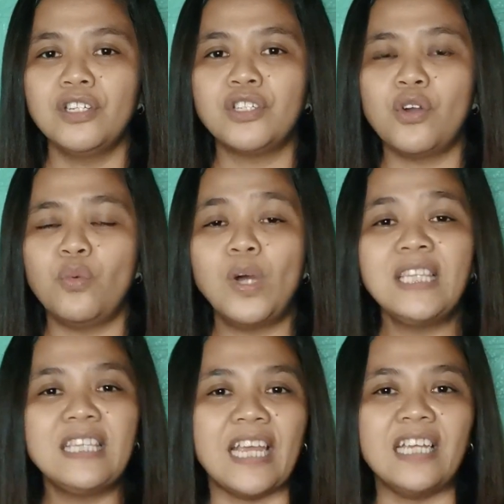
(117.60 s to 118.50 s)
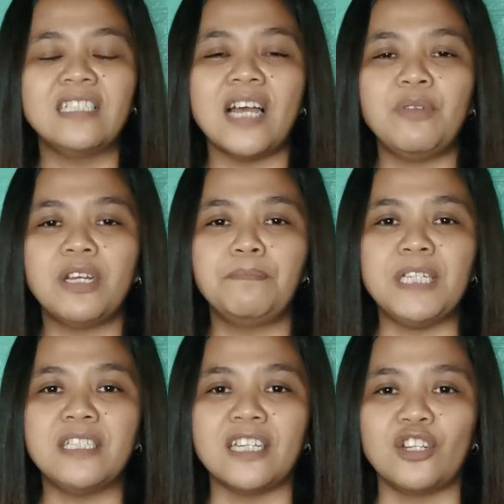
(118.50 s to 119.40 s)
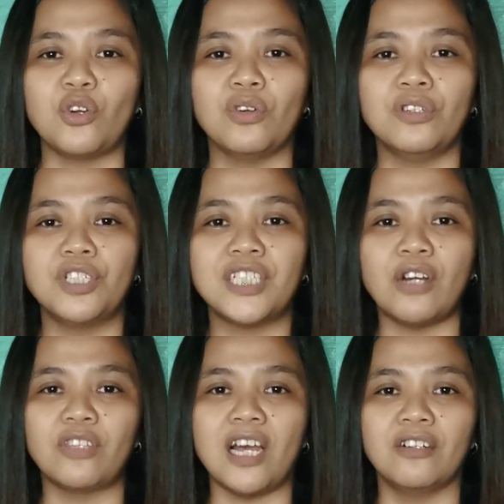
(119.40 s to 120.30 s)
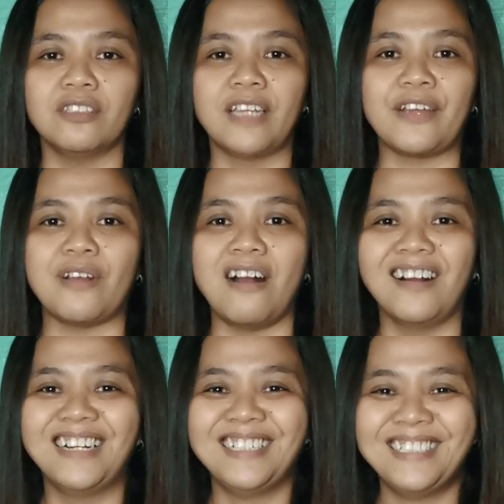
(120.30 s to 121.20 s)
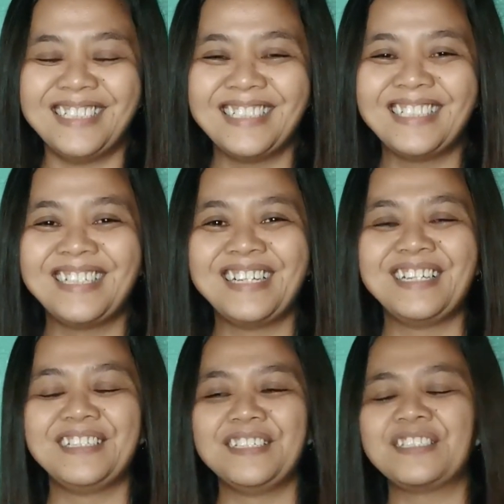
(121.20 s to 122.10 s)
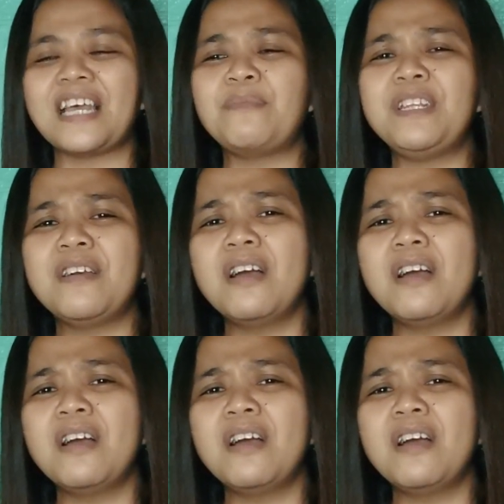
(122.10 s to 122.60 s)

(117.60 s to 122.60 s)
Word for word: So, one day, sabi ng pinsan ko, shout out kay Rock, sabi